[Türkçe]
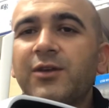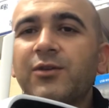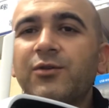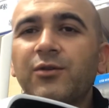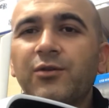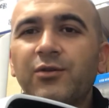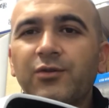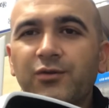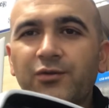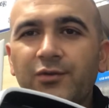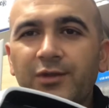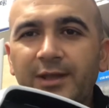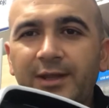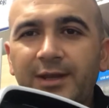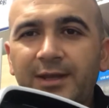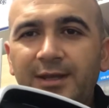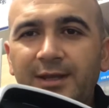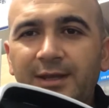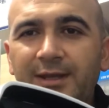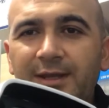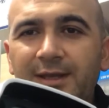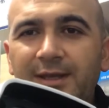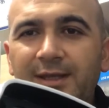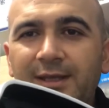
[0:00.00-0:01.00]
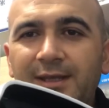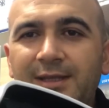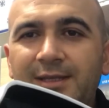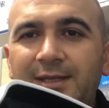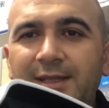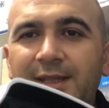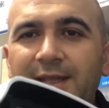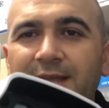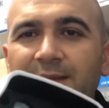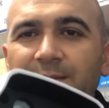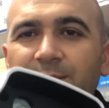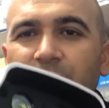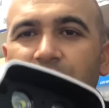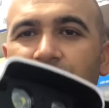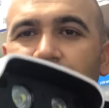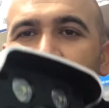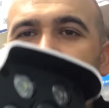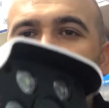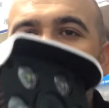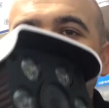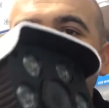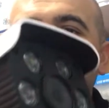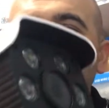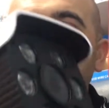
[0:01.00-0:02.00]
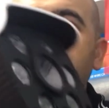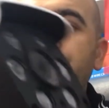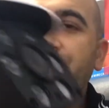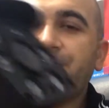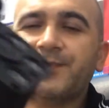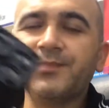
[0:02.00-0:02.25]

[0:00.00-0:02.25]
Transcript: görüntüleri izleyebiliyoruz.